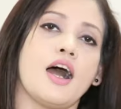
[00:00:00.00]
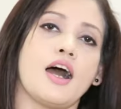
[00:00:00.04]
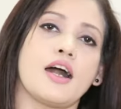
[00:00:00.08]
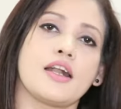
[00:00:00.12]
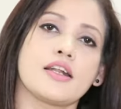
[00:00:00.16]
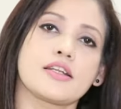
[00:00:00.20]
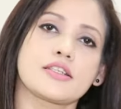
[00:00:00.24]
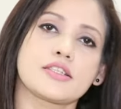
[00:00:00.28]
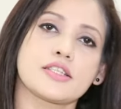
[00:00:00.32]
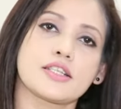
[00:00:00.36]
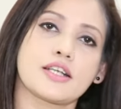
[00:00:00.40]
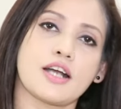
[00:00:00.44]

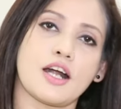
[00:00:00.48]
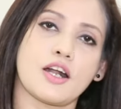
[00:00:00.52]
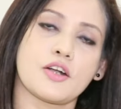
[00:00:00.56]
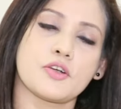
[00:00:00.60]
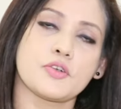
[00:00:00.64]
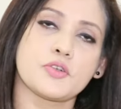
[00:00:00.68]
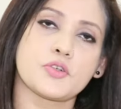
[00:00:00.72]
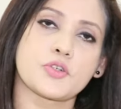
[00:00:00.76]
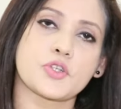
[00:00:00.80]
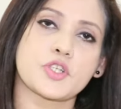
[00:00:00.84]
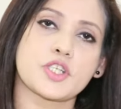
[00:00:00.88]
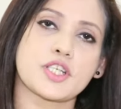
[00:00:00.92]
আরেকটি
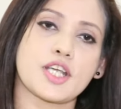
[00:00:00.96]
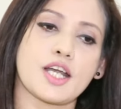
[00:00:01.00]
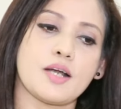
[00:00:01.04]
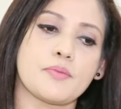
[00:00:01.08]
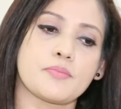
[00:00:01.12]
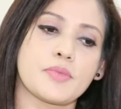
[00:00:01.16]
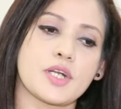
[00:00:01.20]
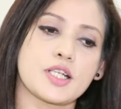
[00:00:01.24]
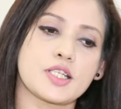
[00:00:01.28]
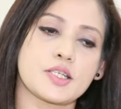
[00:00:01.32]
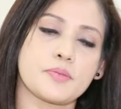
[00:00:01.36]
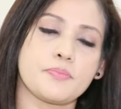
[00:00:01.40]
কারণ হচ্ছে
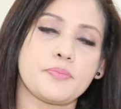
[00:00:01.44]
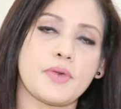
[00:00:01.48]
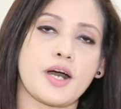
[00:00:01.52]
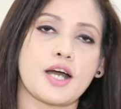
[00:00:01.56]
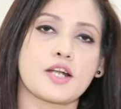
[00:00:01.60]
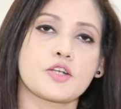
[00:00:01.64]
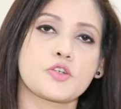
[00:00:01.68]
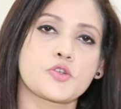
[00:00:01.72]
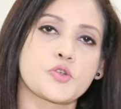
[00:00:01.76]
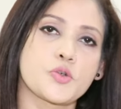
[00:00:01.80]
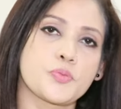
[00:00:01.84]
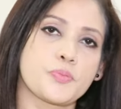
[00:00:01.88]
আমরা যে
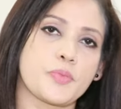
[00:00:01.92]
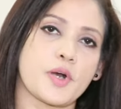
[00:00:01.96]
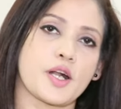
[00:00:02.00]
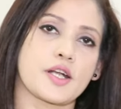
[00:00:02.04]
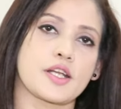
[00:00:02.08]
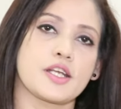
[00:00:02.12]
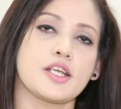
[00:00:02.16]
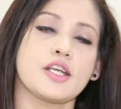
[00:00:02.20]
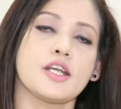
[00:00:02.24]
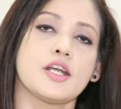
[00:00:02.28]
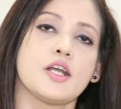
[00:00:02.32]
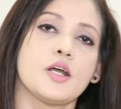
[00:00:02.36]
পান
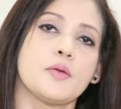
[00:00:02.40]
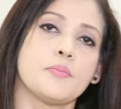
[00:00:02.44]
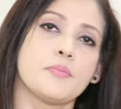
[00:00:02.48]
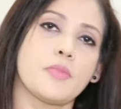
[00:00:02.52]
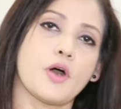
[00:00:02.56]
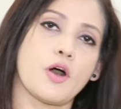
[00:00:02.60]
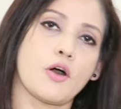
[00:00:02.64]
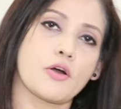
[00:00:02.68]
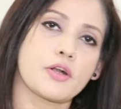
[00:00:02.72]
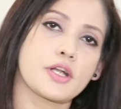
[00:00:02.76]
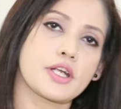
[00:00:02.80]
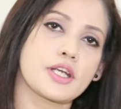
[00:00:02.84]
সুপারি
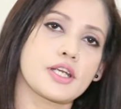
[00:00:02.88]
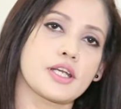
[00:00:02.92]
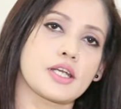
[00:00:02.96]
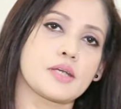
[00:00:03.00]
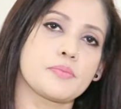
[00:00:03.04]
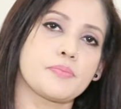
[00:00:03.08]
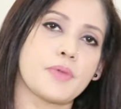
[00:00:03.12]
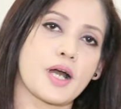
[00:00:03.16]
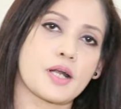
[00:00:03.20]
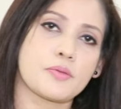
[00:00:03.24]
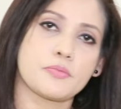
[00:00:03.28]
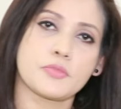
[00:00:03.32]
বা
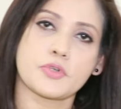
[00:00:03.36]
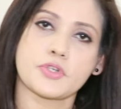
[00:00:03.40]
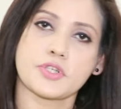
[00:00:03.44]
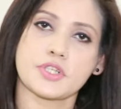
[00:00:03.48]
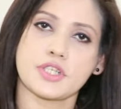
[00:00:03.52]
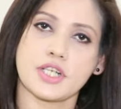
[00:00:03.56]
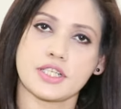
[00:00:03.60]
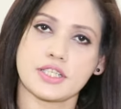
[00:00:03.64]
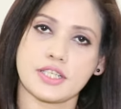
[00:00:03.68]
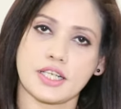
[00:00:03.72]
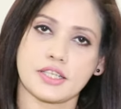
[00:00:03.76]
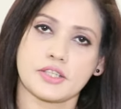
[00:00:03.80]
অনেকেই পান
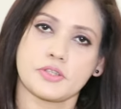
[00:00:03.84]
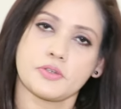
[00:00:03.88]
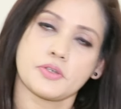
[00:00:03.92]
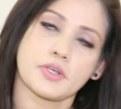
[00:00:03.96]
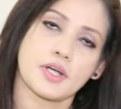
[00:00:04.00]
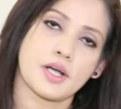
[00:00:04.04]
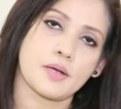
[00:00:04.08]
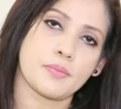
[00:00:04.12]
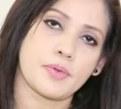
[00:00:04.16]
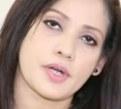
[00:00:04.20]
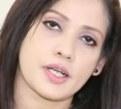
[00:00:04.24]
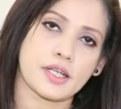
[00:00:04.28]
মশলা জাতীয়
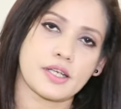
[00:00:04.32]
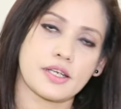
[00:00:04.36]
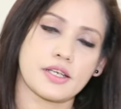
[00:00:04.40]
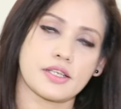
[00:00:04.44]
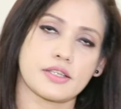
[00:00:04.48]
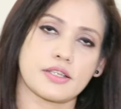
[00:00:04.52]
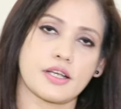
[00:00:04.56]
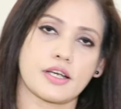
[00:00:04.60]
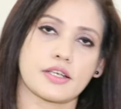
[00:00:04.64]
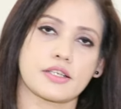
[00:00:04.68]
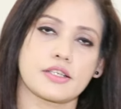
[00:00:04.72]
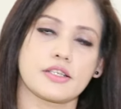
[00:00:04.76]
খাবার
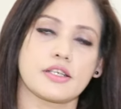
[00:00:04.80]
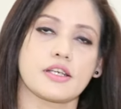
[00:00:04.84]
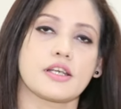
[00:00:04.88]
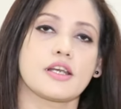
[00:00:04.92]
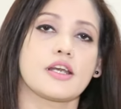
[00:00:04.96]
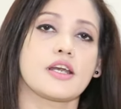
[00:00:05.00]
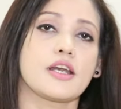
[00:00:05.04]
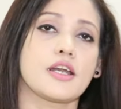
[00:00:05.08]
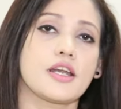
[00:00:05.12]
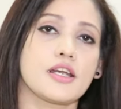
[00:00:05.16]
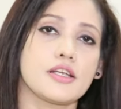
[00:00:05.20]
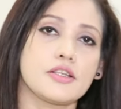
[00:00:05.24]
খেয়ে থাকি
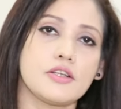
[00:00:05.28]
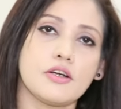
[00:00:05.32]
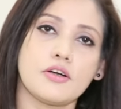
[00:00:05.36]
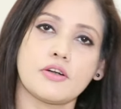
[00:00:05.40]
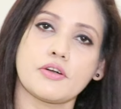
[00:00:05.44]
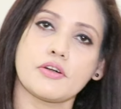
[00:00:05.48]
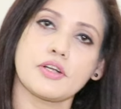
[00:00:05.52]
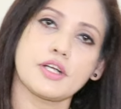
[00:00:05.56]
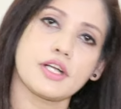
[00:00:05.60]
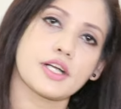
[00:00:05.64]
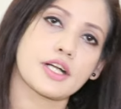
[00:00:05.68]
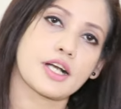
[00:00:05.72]
এই
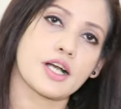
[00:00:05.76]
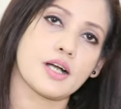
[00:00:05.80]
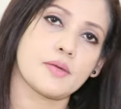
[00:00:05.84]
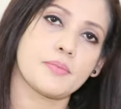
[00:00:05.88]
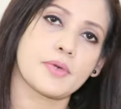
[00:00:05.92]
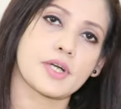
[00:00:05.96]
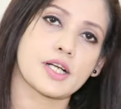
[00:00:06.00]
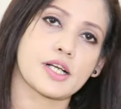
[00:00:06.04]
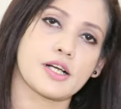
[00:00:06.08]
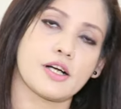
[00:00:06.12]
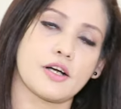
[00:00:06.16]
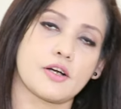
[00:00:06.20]
ধরনের
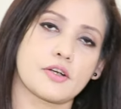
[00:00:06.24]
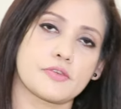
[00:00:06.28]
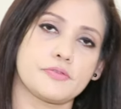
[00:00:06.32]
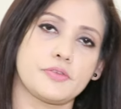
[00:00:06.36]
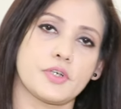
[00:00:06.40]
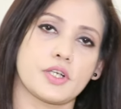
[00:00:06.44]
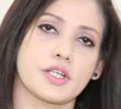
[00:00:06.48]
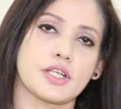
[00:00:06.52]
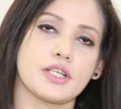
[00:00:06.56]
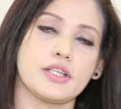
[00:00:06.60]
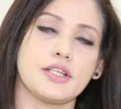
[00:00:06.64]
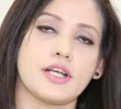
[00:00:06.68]
খাবার খাওয়ার
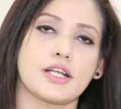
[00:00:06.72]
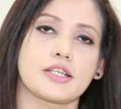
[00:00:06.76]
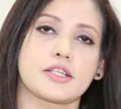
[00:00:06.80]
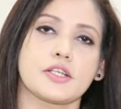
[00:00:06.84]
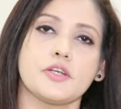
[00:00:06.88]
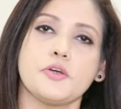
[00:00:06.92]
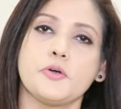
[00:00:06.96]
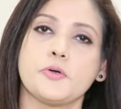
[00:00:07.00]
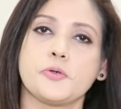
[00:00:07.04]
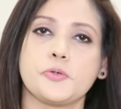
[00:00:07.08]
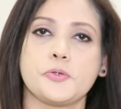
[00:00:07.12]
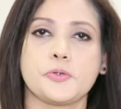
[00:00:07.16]
ফলে
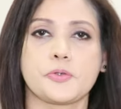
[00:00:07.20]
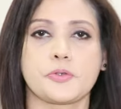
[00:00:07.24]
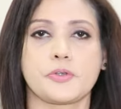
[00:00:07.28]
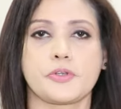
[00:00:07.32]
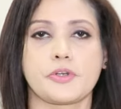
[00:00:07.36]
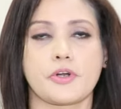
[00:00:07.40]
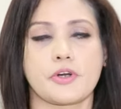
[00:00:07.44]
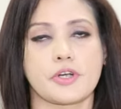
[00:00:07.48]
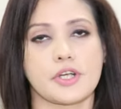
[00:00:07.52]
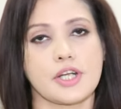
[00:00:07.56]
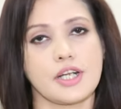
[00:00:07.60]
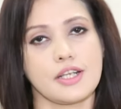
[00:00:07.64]
দাঁতে হলুদ
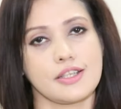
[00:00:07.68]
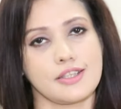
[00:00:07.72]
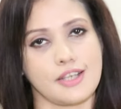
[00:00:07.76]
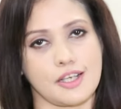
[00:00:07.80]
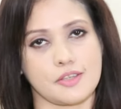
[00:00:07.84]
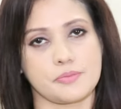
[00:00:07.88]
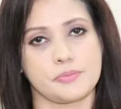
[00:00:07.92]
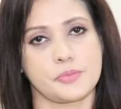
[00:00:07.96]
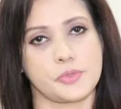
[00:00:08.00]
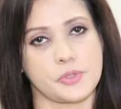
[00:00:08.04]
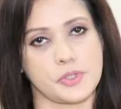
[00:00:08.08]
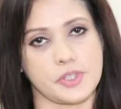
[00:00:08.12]
রঙের
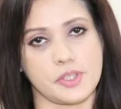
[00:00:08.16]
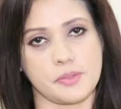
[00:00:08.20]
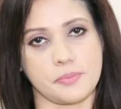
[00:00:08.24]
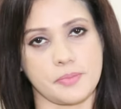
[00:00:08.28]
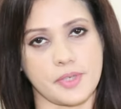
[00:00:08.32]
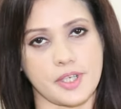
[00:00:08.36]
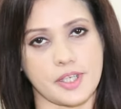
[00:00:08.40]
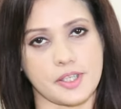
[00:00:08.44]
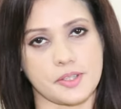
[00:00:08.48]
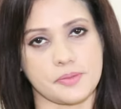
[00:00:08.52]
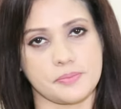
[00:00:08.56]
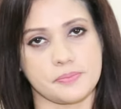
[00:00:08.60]
দাগ পড়তে
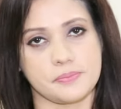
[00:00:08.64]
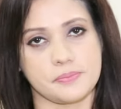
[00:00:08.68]
পারে